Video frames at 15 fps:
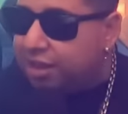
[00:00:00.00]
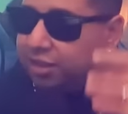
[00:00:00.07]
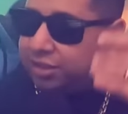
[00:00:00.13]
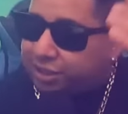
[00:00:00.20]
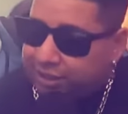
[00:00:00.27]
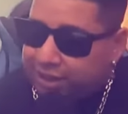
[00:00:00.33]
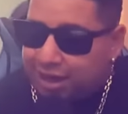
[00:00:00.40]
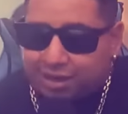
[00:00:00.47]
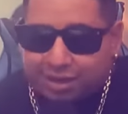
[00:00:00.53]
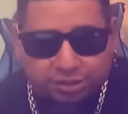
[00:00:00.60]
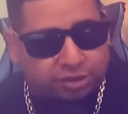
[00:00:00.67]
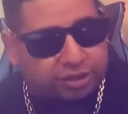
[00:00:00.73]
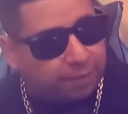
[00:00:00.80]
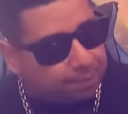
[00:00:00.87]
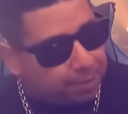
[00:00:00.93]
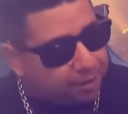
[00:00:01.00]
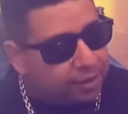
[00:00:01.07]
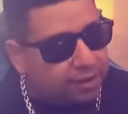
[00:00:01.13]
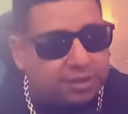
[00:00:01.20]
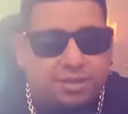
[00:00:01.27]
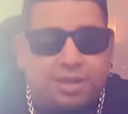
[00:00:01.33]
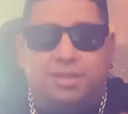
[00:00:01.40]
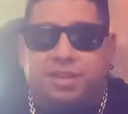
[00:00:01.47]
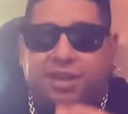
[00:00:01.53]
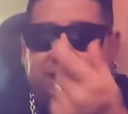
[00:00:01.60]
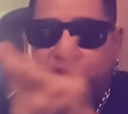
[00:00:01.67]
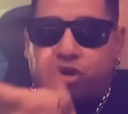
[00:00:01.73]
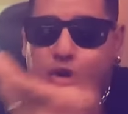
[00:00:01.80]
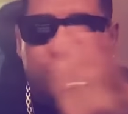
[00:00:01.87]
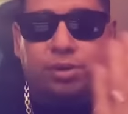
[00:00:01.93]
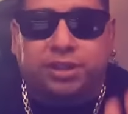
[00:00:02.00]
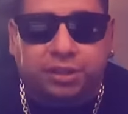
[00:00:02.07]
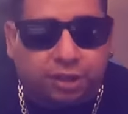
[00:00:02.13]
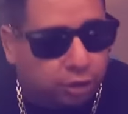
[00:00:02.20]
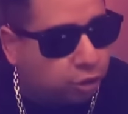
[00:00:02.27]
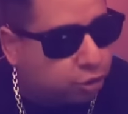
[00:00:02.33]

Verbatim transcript: seguile el caso de esta piba que te está indicando cómo atarte los